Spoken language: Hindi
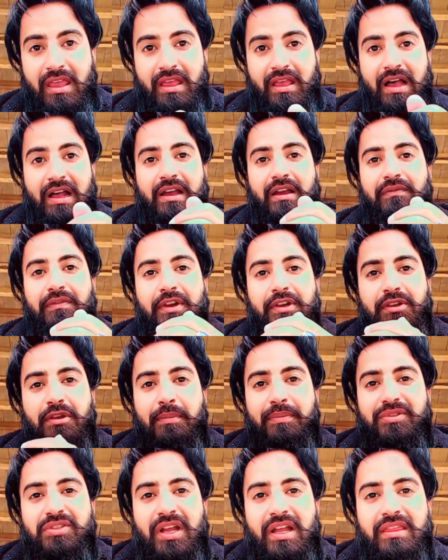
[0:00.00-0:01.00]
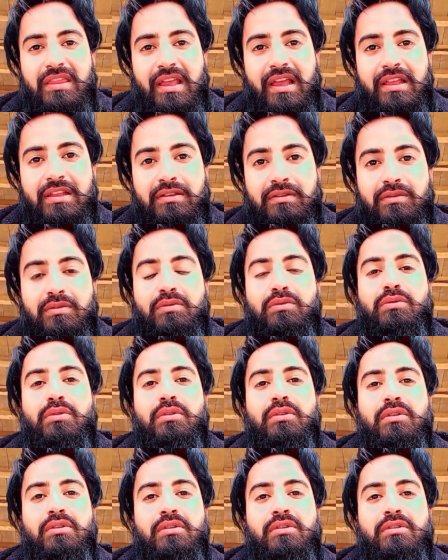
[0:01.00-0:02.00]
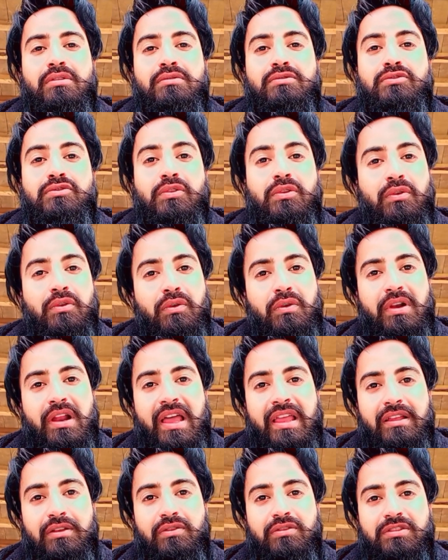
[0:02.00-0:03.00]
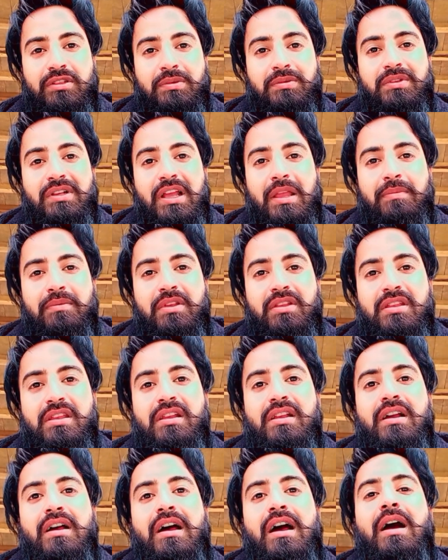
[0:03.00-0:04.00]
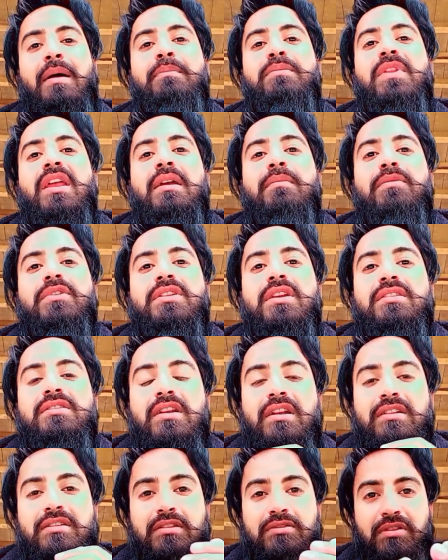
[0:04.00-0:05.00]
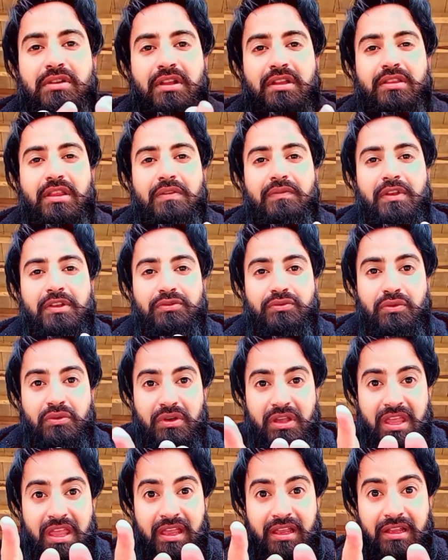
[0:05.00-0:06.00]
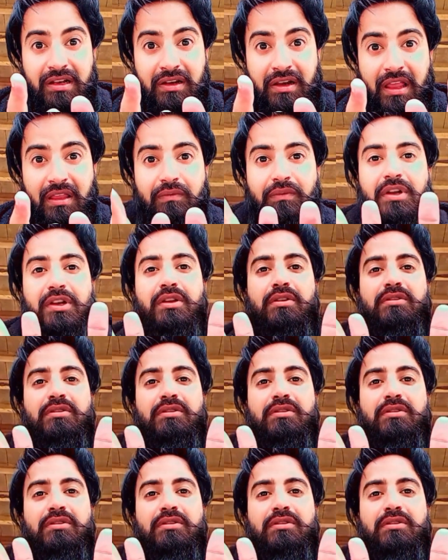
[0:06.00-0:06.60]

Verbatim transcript: अगर वीडियो पसंद आए तो ज़रूर लाइक और सब्सक्राइब कीजिएगा अब दें मुझे इजाज़त जुनेद दरवेश को एक नई वीडियो